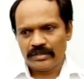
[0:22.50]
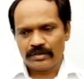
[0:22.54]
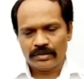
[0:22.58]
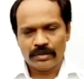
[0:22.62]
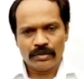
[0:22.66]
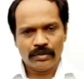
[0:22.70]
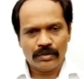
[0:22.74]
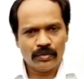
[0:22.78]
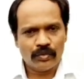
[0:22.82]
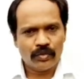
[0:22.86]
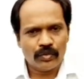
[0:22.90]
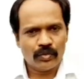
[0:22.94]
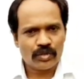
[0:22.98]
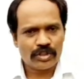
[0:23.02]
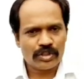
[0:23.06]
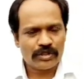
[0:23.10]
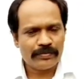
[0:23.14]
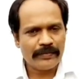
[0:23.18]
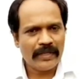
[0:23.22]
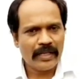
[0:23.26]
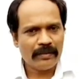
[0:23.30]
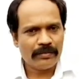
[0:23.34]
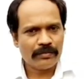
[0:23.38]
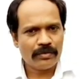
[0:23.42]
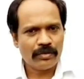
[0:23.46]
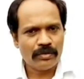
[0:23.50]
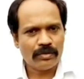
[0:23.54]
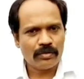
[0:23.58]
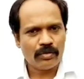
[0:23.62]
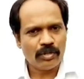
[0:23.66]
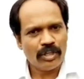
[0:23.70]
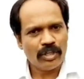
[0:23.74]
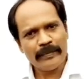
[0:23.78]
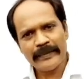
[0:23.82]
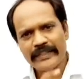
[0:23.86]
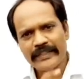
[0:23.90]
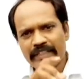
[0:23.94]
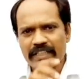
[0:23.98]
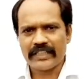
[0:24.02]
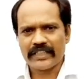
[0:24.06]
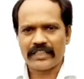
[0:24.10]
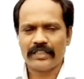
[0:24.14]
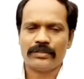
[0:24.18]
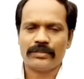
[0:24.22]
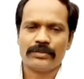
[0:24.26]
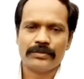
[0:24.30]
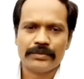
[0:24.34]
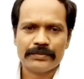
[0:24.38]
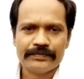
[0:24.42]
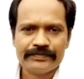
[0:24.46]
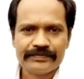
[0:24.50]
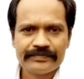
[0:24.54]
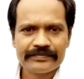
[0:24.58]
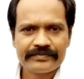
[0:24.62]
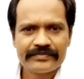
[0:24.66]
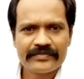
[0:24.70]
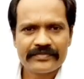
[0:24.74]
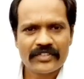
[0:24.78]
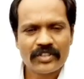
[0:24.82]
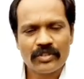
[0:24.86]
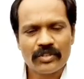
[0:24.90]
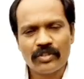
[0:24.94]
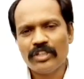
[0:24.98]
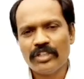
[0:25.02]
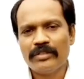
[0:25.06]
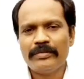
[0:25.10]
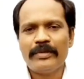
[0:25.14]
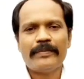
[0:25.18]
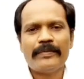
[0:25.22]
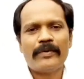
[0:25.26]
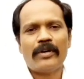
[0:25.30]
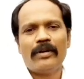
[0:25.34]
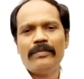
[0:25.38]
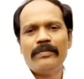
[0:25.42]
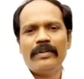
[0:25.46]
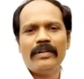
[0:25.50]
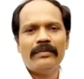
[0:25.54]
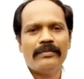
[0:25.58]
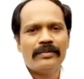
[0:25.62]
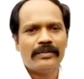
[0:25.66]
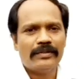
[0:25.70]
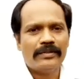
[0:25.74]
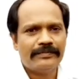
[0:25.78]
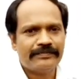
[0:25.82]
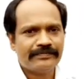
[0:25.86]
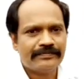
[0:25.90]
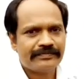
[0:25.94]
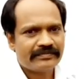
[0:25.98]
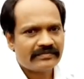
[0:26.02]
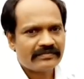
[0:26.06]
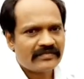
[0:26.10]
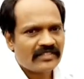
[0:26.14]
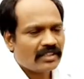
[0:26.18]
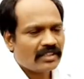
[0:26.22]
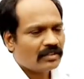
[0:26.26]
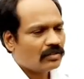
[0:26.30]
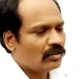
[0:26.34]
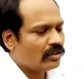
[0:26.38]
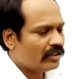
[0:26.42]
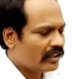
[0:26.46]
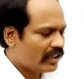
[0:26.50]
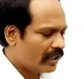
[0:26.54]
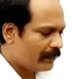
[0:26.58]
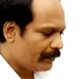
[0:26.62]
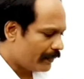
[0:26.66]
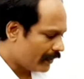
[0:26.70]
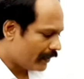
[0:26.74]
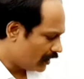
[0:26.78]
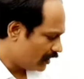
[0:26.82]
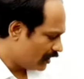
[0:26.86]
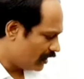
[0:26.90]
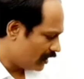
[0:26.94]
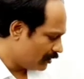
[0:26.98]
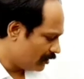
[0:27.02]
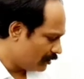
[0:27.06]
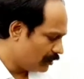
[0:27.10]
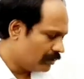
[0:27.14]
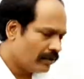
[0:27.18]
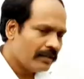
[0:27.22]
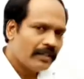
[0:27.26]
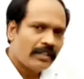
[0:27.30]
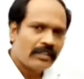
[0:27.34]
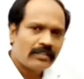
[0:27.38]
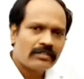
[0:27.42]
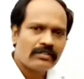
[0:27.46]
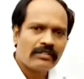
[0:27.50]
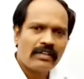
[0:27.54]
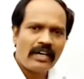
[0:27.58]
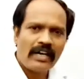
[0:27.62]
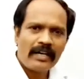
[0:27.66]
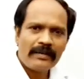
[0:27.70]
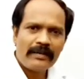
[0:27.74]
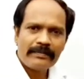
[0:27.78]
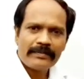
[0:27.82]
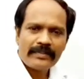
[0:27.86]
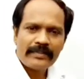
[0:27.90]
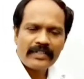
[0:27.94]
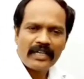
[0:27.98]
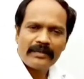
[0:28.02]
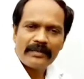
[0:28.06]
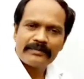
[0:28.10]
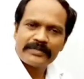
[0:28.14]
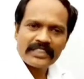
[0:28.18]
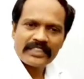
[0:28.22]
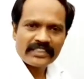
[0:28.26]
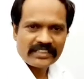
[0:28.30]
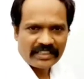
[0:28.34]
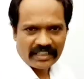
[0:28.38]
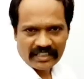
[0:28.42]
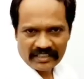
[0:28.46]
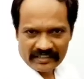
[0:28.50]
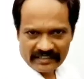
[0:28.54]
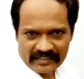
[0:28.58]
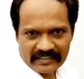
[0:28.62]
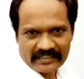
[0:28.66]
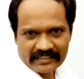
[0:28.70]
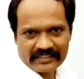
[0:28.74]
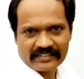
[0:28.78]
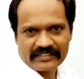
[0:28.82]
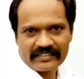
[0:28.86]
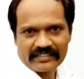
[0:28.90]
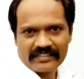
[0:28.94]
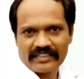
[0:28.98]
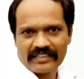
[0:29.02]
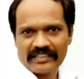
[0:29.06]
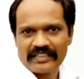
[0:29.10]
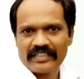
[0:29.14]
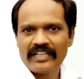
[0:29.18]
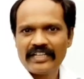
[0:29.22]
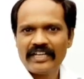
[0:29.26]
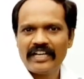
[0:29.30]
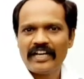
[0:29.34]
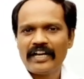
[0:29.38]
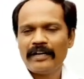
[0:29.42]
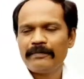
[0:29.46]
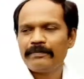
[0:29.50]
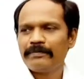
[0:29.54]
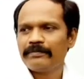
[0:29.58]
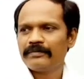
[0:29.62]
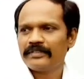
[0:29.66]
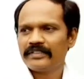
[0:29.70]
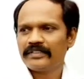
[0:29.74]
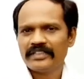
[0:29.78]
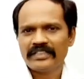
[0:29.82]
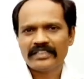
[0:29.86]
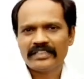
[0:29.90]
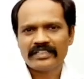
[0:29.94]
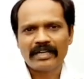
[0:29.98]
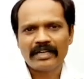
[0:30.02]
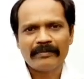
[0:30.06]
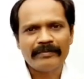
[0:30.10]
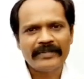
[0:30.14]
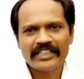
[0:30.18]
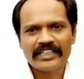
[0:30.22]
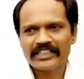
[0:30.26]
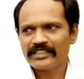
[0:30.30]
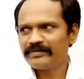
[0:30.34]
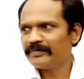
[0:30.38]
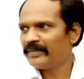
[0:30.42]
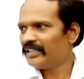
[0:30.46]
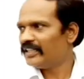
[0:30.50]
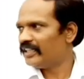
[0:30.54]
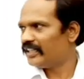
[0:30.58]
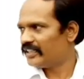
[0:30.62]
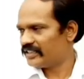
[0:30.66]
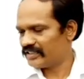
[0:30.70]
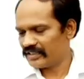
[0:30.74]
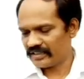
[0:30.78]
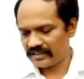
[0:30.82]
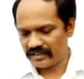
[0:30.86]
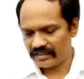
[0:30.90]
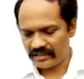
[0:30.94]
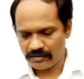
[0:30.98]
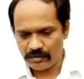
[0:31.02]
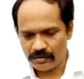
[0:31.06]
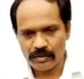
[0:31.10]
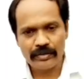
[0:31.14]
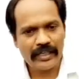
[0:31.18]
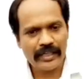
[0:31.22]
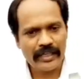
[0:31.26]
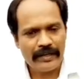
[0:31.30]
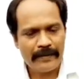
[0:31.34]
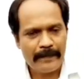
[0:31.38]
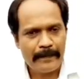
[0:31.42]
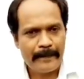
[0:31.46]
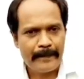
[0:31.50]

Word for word: तो उसमें आपको कोई भी दिक्कत हो कोई भी प्रॉब्लम हो कोई डिफ़िकल्टी हो तो आप हमसे शेयर कर सकते हैं आप कमेंट्स में लिख सकते हो ओके